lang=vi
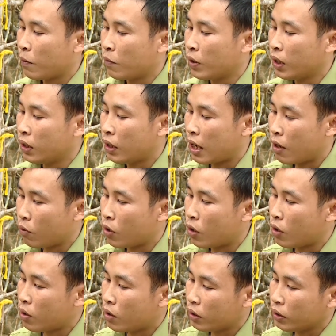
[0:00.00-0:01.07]
phần nào
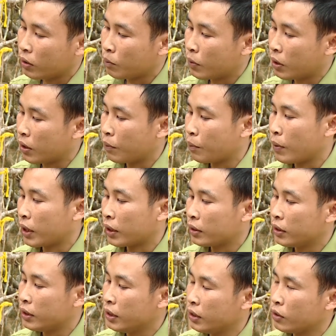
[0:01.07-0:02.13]
đó nhưng mà bác
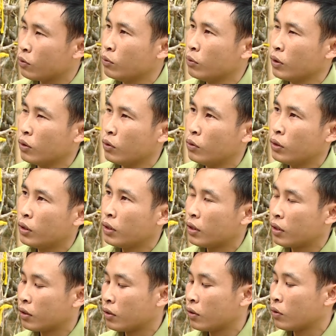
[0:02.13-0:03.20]
sĩ cũng luôn
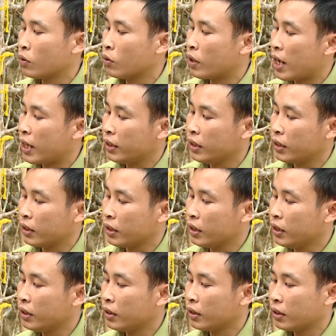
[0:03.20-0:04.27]
à, cố gắng nhiệt
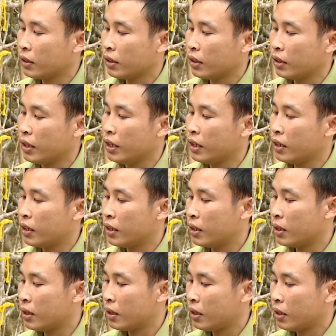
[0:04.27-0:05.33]
tình đến
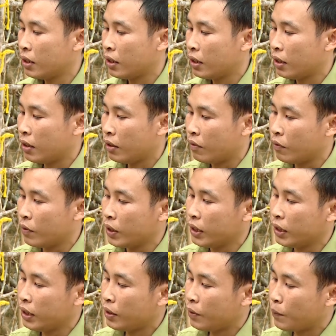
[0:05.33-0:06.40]
à,
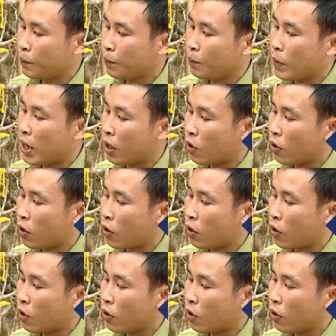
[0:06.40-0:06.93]
với bà